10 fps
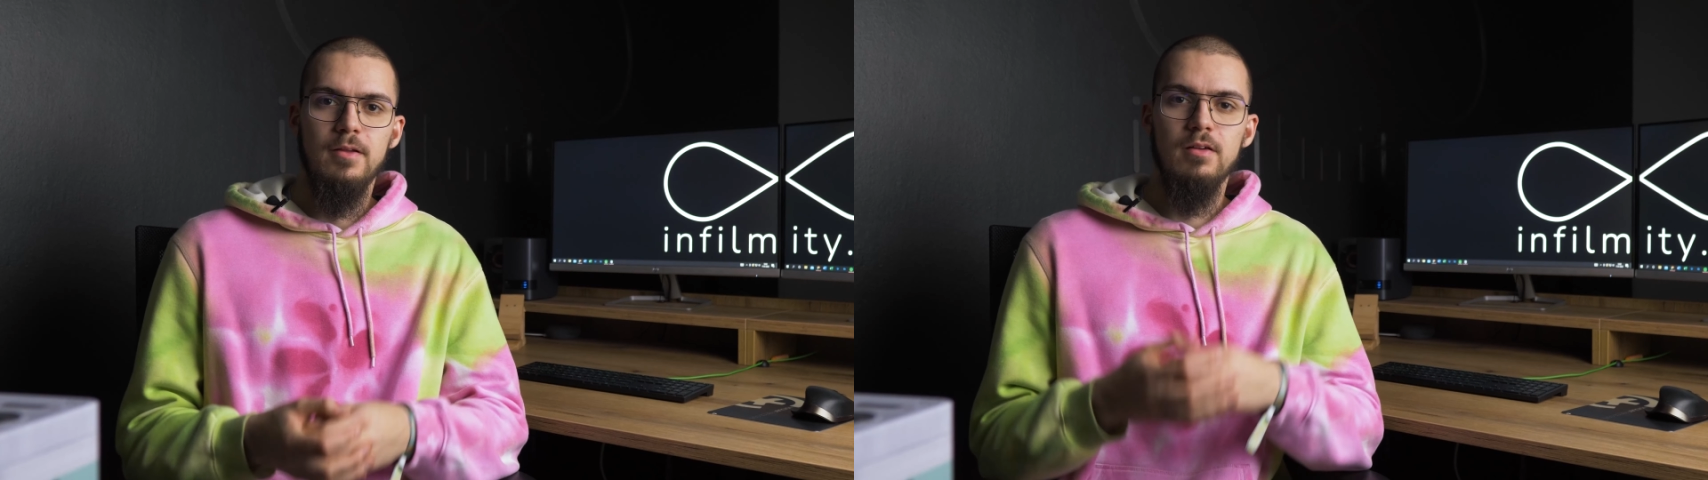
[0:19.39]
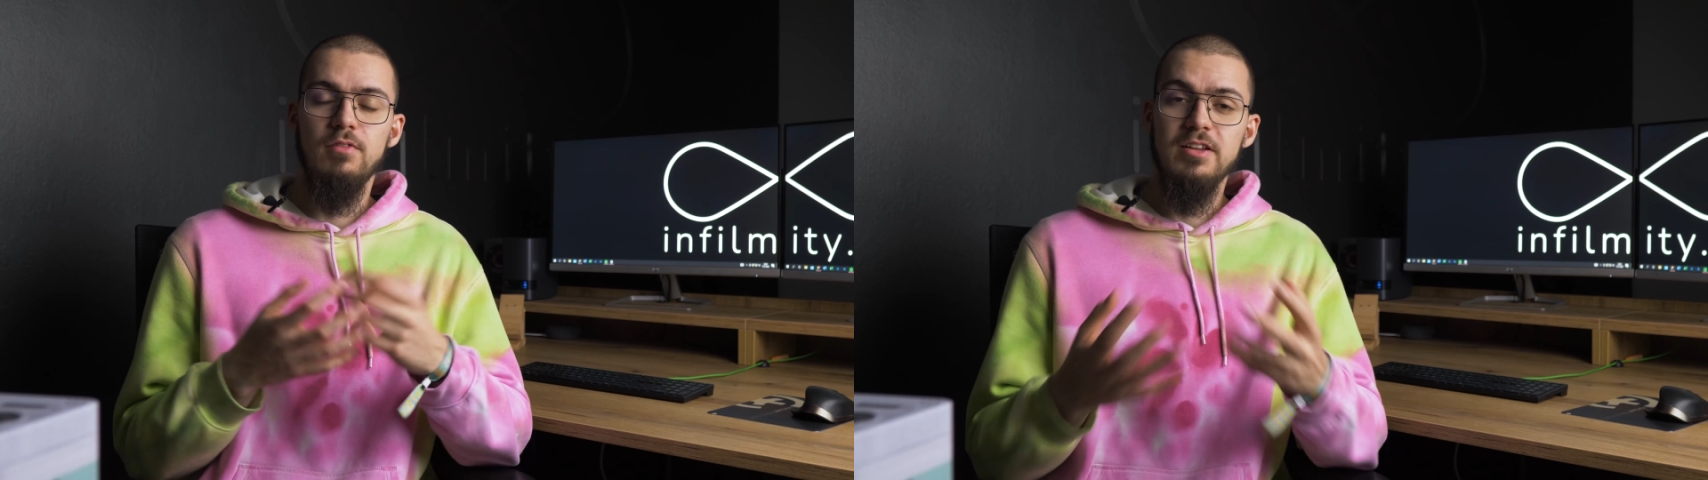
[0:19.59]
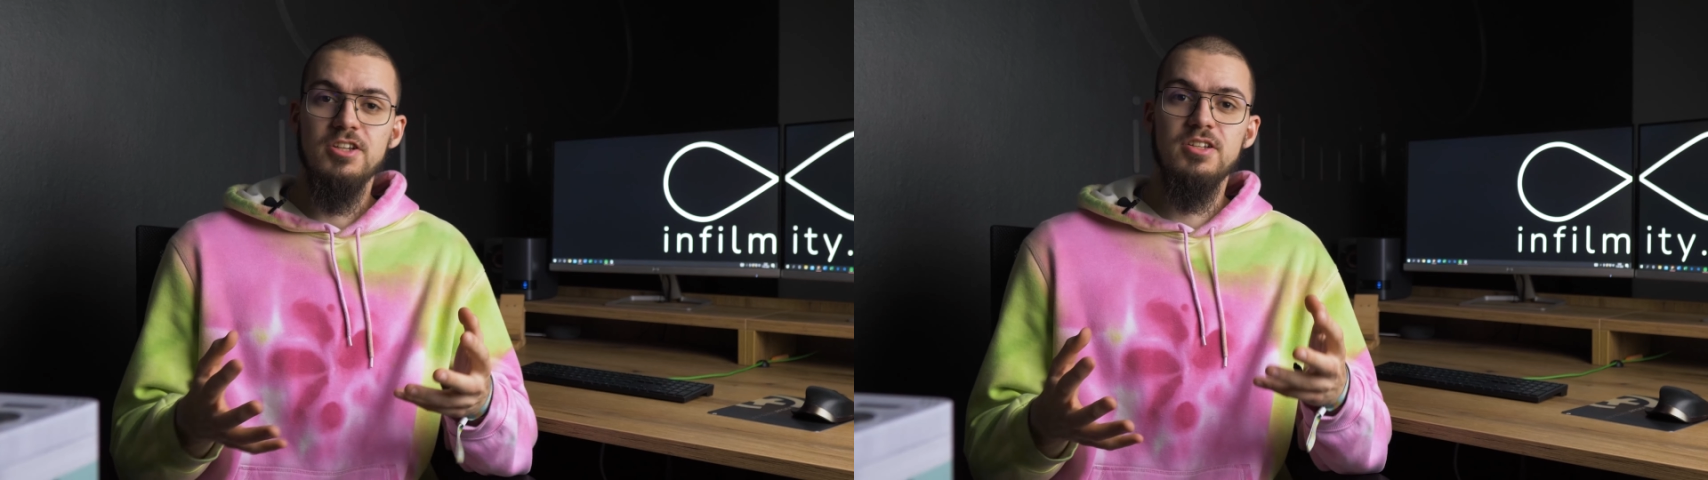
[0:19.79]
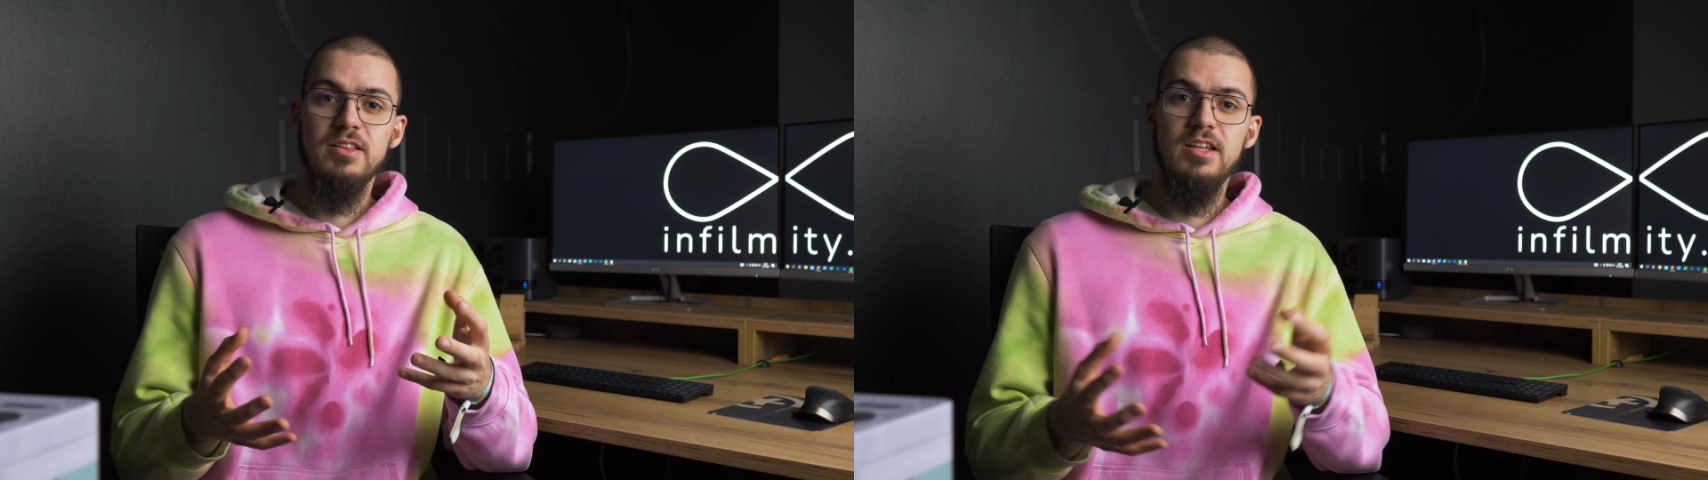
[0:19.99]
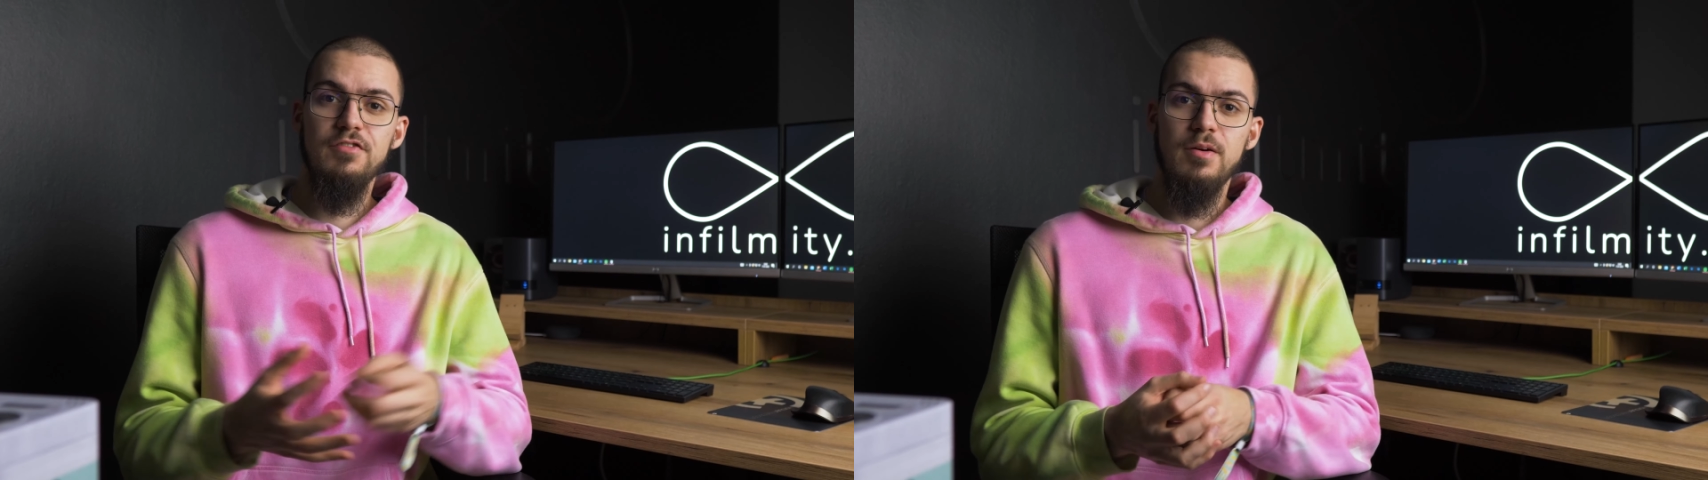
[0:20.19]
Wenn das
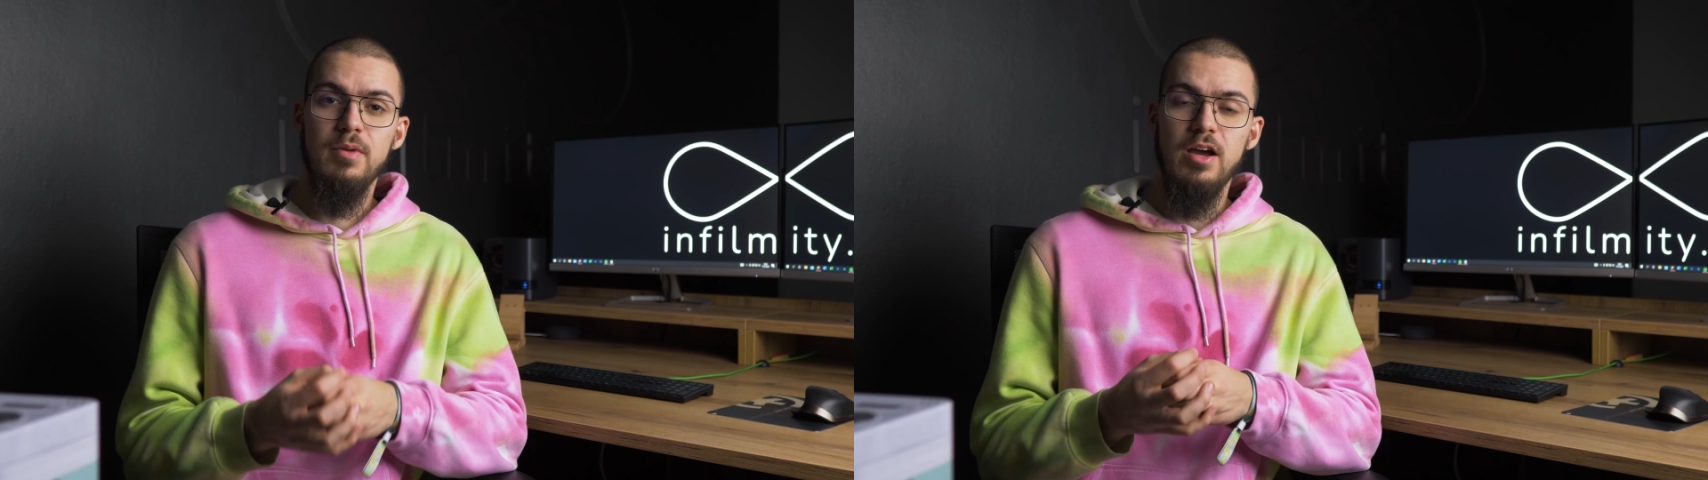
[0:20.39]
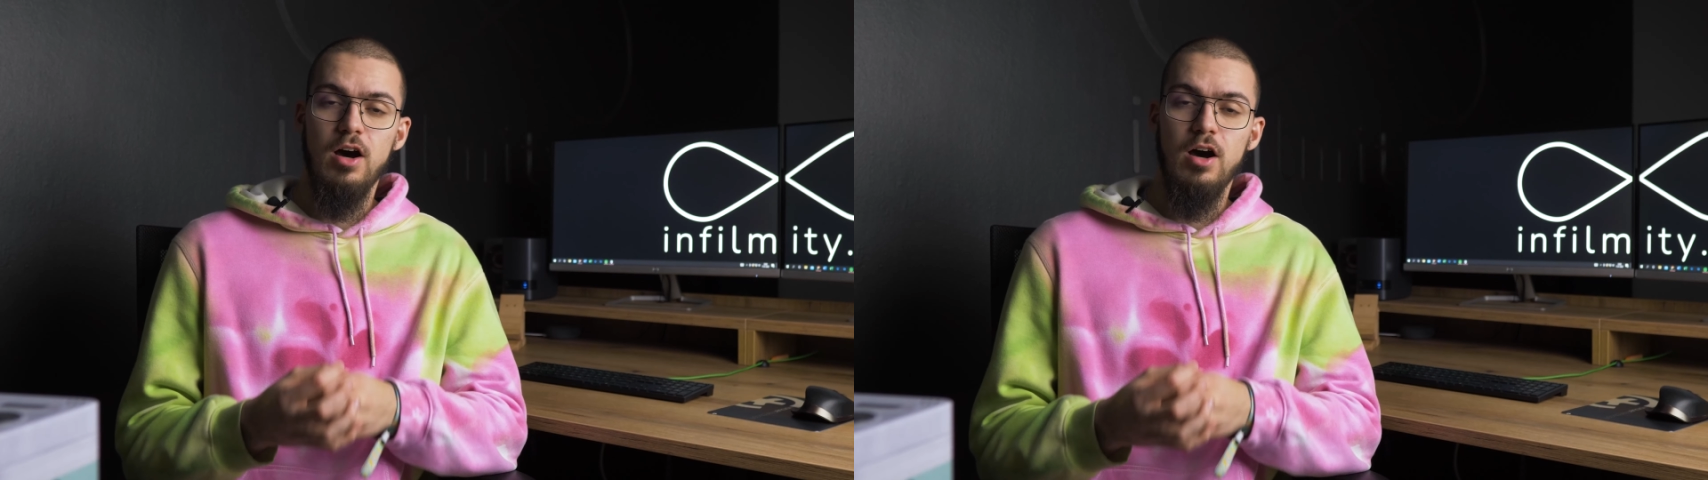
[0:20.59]
Stativ einmal